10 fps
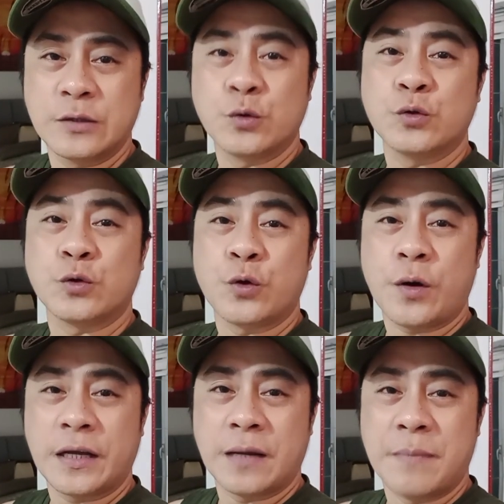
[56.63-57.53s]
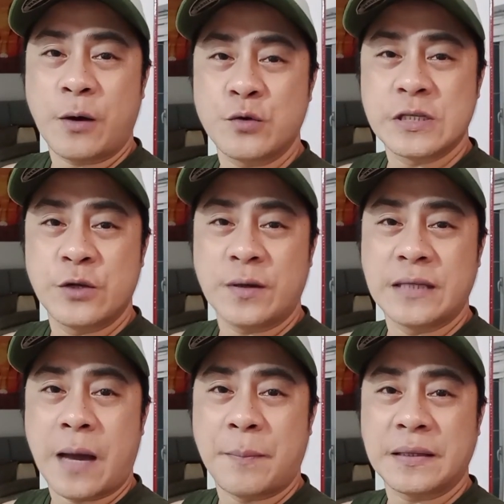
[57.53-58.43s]
Nagtuturo ka na ba kung sino
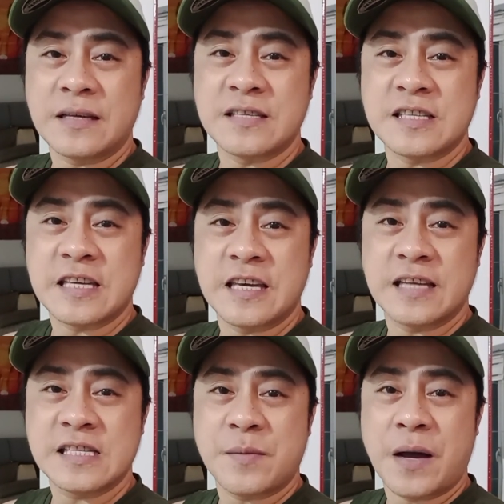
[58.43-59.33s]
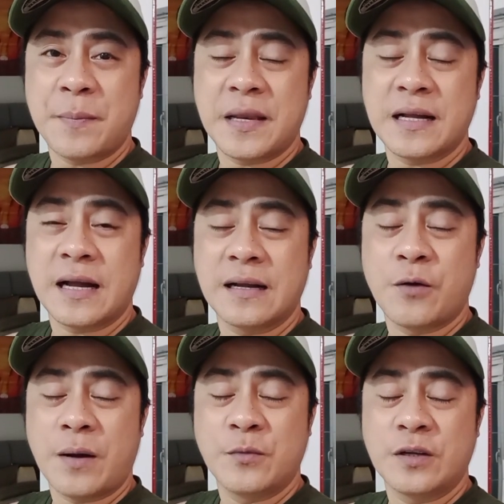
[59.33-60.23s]
ang dapat nasisihin sa mga
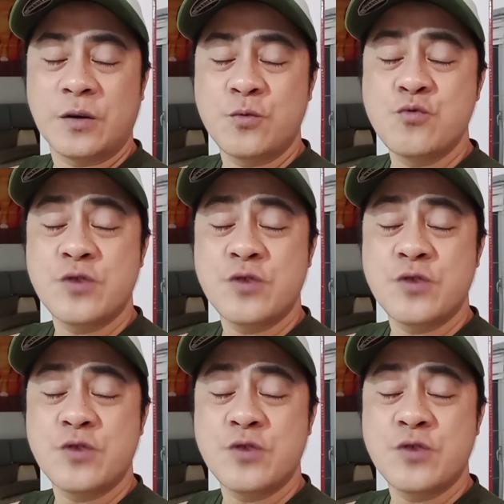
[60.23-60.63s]
pinagagawa mo ng